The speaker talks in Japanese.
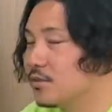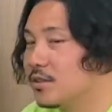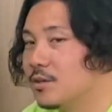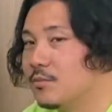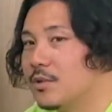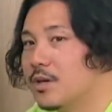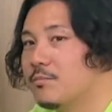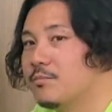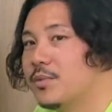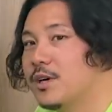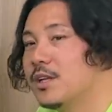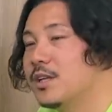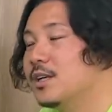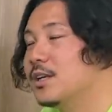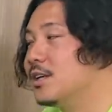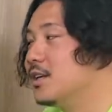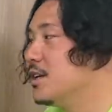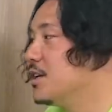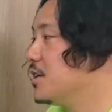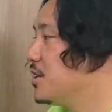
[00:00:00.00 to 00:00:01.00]
でもやっぱ
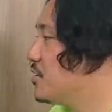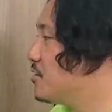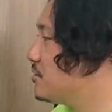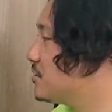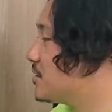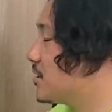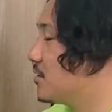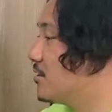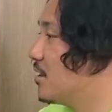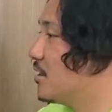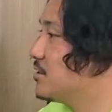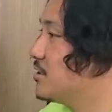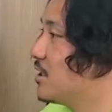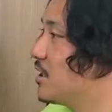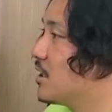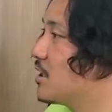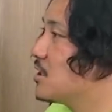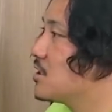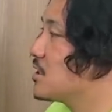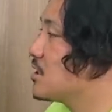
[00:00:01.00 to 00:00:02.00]
りユンさんの熱い
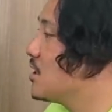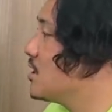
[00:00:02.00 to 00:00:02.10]
話